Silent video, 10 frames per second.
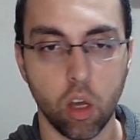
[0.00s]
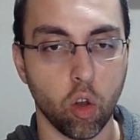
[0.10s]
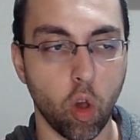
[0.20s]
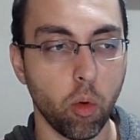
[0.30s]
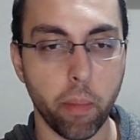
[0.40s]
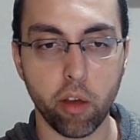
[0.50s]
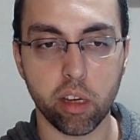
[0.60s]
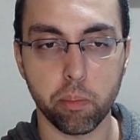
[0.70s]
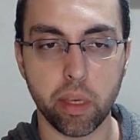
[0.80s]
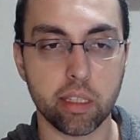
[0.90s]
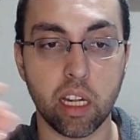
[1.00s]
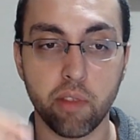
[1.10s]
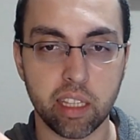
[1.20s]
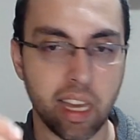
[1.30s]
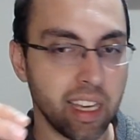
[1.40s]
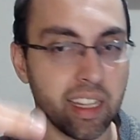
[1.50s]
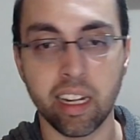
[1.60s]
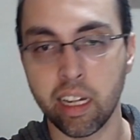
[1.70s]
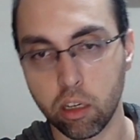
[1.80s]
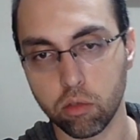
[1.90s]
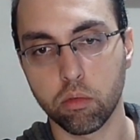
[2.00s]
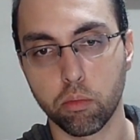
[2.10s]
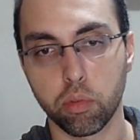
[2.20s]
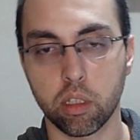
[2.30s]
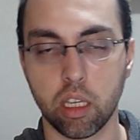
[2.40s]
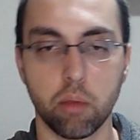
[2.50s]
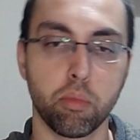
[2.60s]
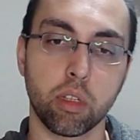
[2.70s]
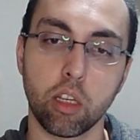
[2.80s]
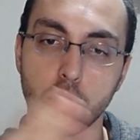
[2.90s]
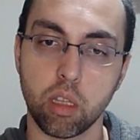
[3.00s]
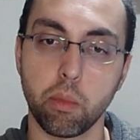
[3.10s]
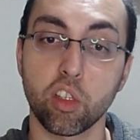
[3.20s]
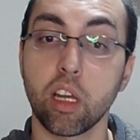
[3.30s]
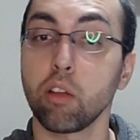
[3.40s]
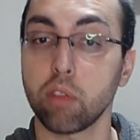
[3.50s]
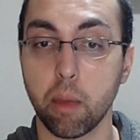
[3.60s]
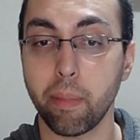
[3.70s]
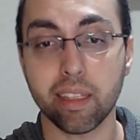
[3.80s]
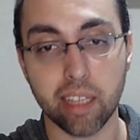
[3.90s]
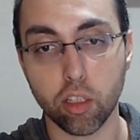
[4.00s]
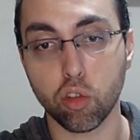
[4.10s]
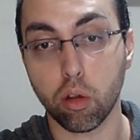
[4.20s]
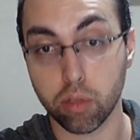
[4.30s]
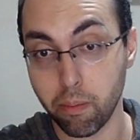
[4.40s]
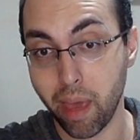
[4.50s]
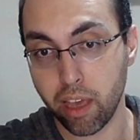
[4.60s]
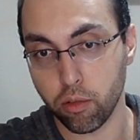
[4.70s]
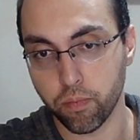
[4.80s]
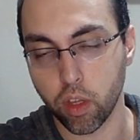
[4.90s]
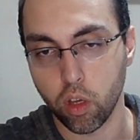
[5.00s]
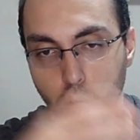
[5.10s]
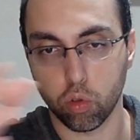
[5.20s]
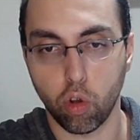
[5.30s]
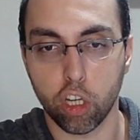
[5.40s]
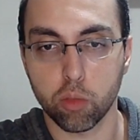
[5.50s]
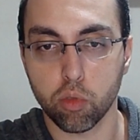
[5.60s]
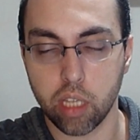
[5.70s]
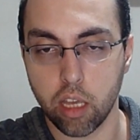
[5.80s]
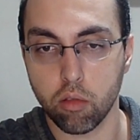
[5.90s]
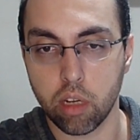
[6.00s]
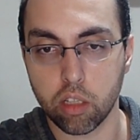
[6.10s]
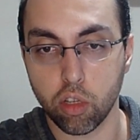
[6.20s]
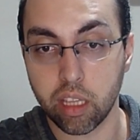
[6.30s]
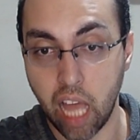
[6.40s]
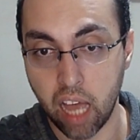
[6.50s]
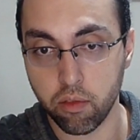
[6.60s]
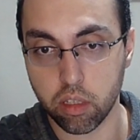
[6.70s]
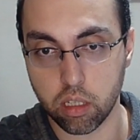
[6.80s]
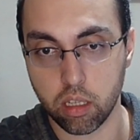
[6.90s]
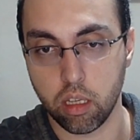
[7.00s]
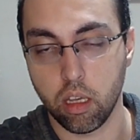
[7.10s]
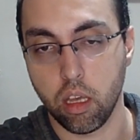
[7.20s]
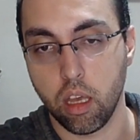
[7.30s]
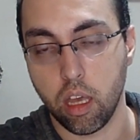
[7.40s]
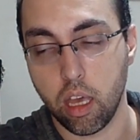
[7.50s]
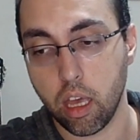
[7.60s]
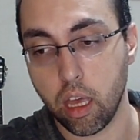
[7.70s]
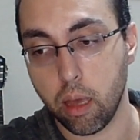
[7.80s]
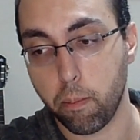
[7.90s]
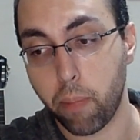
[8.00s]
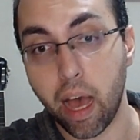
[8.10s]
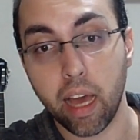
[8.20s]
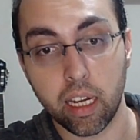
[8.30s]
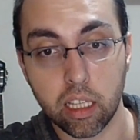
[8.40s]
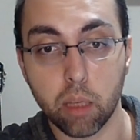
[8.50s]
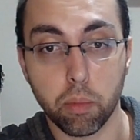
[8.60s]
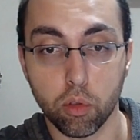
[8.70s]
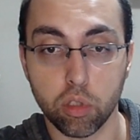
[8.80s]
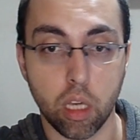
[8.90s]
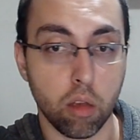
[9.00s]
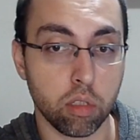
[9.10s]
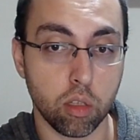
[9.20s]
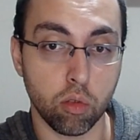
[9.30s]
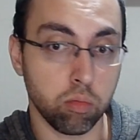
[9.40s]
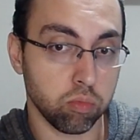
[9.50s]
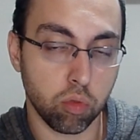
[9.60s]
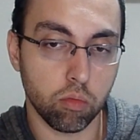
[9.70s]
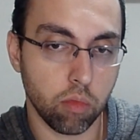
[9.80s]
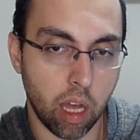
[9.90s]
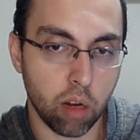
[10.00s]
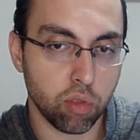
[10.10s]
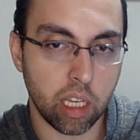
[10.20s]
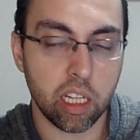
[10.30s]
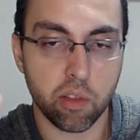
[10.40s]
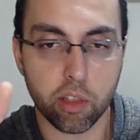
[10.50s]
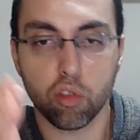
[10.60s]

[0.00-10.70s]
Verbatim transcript: como meio-campista, ele vai estar tá aí? Não. Por quê? Porque justamente já não tem mais sete jogos e meio. O Dortmund saiu nas oitavas é, para a equipe do Chelsea, a não ser que ele tivesse